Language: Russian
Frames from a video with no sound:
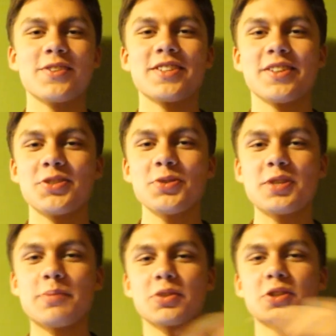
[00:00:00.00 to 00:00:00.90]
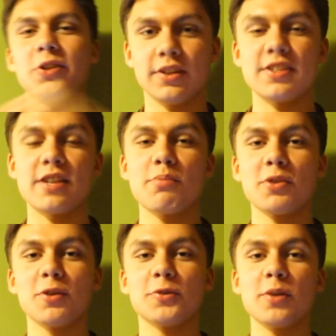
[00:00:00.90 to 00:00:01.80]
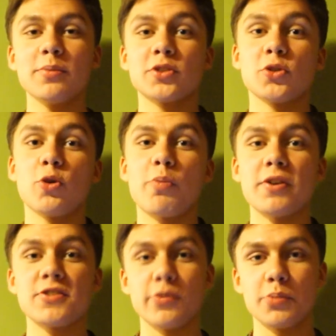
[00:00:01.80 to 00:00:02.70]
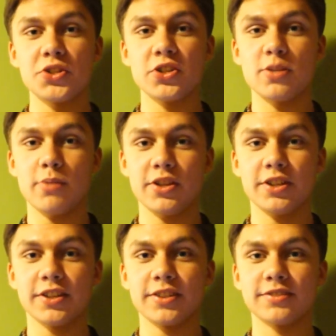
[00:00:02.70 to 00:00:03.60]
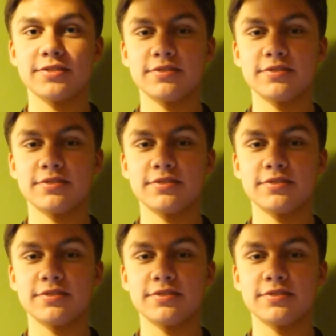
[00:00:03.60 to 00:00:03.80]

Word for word: Он согласился и пошел. И самый прикол в том, что он купался в обычных семейниках.